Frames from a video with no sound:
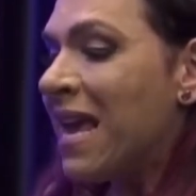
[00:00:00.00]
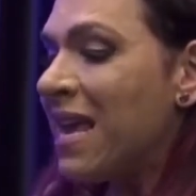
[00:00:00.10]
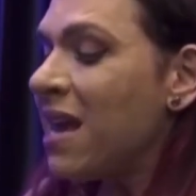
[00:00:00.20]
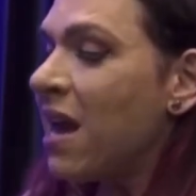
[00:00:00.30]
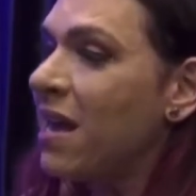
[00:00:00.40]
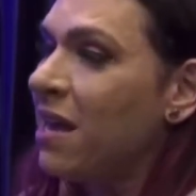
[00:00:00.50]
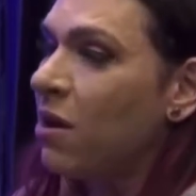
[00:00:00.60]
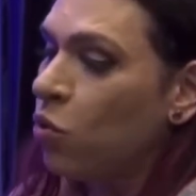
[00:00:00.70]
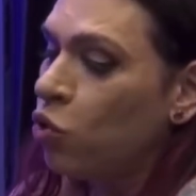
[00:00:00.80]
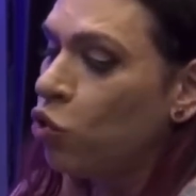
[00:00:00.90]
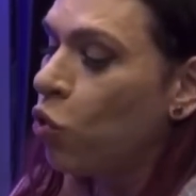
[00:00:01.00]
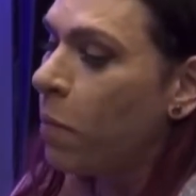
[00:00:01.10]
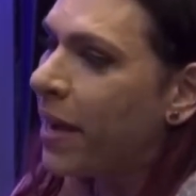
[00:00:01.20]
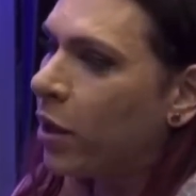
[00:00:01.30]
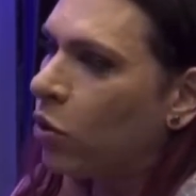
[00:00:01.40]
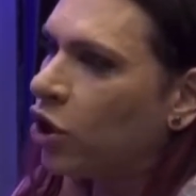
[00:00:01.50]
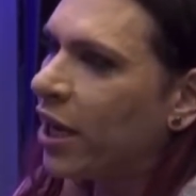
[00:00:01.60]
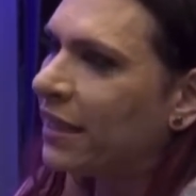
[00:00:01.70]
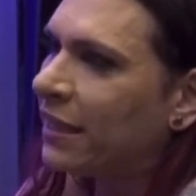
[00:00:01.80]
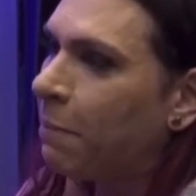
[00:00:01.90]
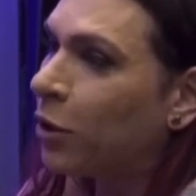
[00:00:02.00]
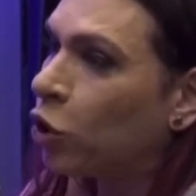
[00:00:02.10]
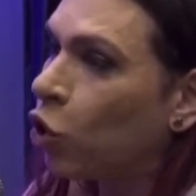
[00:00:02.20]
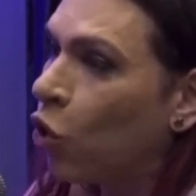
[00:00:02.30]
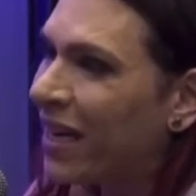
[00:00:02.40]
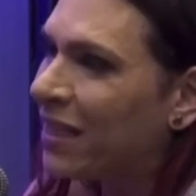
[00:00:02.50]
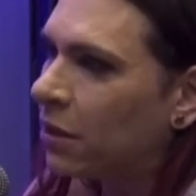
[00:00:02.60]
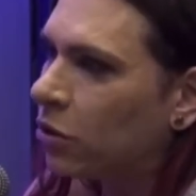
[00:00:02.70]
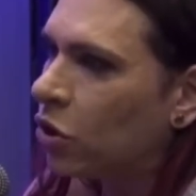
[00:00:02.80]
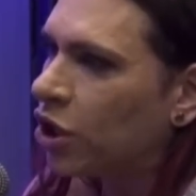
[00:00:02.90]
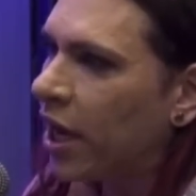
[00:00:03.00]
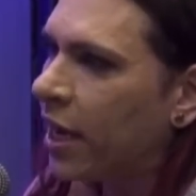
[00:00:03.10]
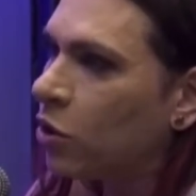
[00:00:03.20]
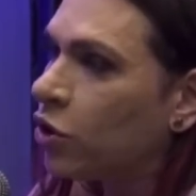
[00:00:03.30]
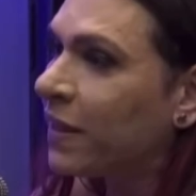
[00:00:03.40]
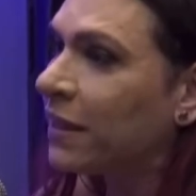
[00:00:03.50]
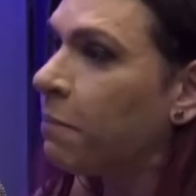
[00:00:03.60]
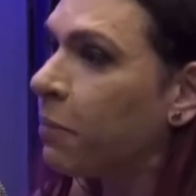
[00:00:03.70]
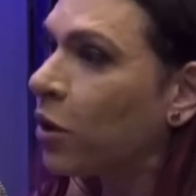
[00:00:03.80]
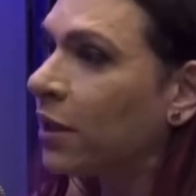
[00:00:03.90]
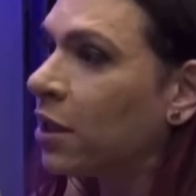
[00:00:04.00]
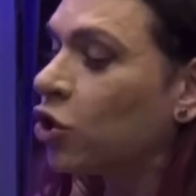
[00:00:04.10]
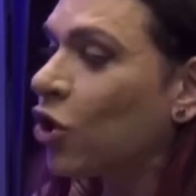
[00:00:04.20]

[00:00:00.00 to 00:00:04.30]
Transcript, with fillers: E, e o número de receptores androgênicos vai ser importante.